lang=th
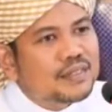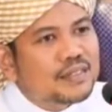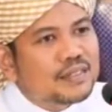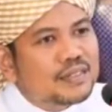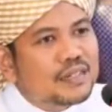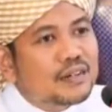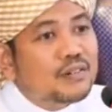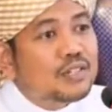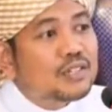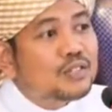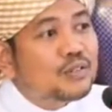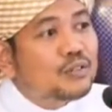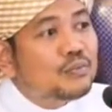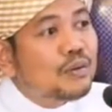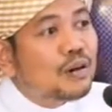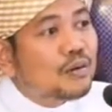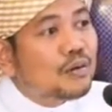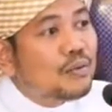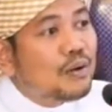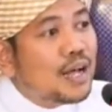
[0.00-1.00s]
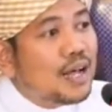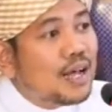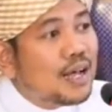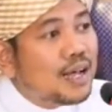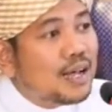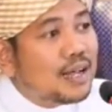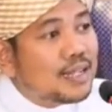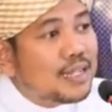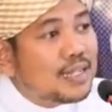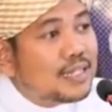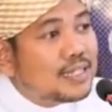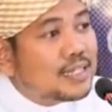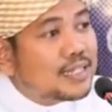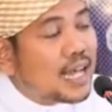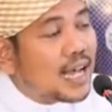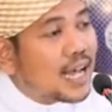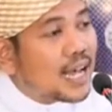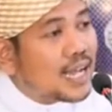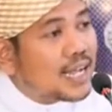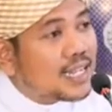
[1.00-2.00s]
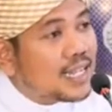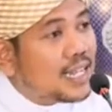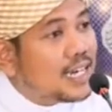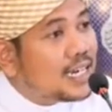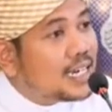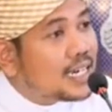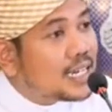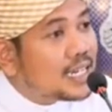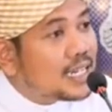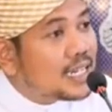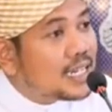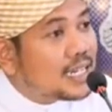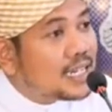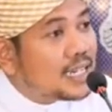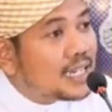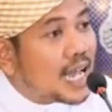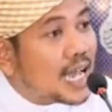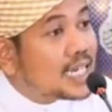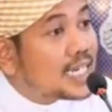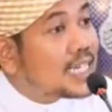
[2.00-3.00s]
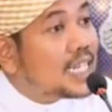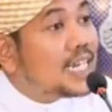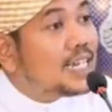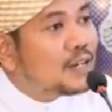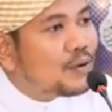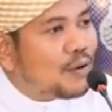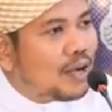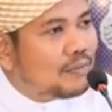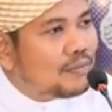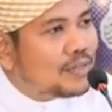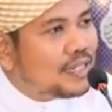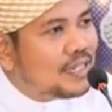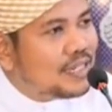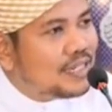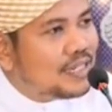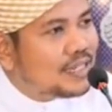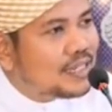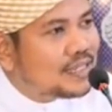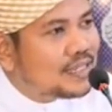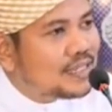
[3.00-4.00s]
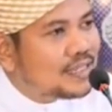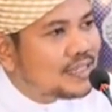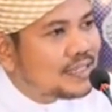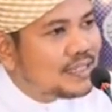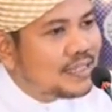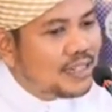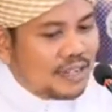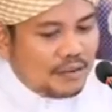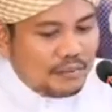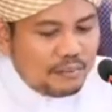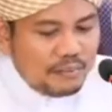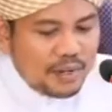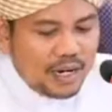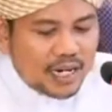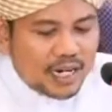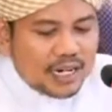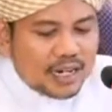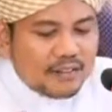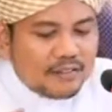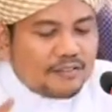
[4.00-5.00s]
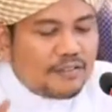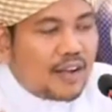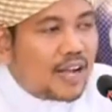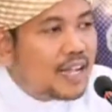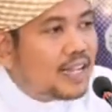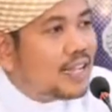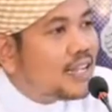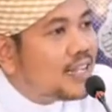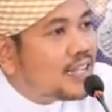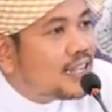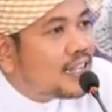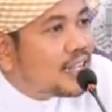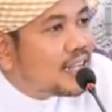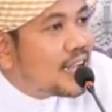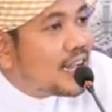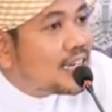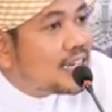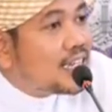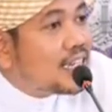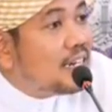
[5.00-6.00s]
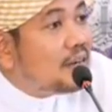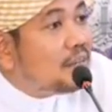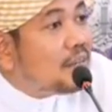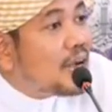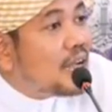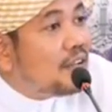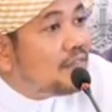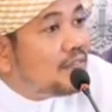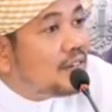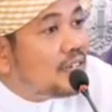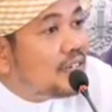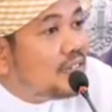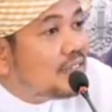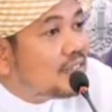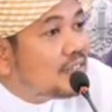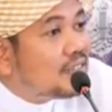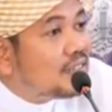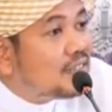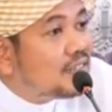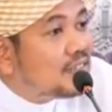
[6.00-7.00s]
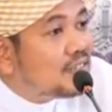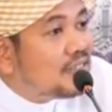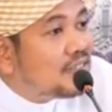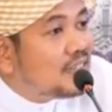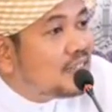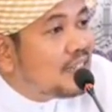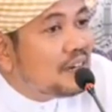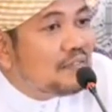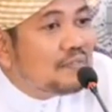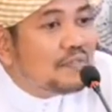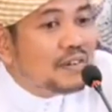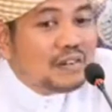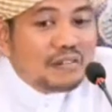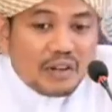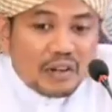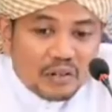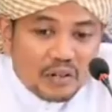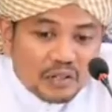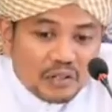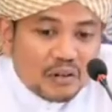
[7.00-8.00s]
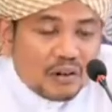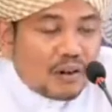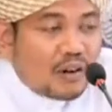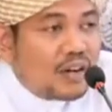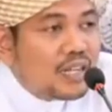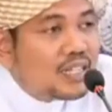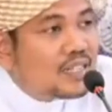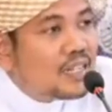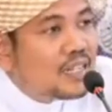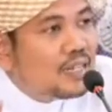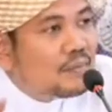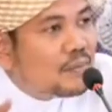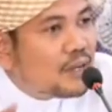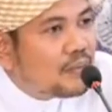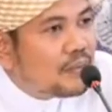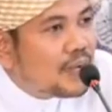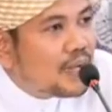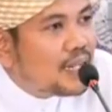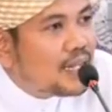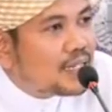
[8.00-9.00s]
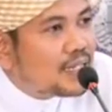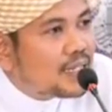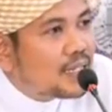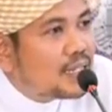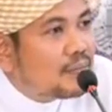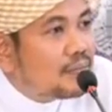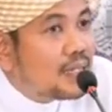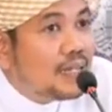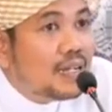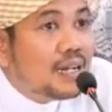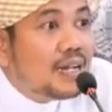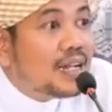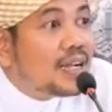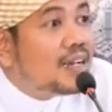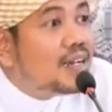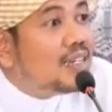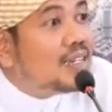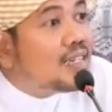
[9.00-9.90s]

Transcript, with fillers: ท่านรอซูลบอกว่าอิจฉากินกัดกินความดีเหมือนกับไฟกัดกินไม้ฟืนกินฟืนเร็วเดี๋ยวต้องคอยเติมเข้าไปเติมแล้วคราวนี้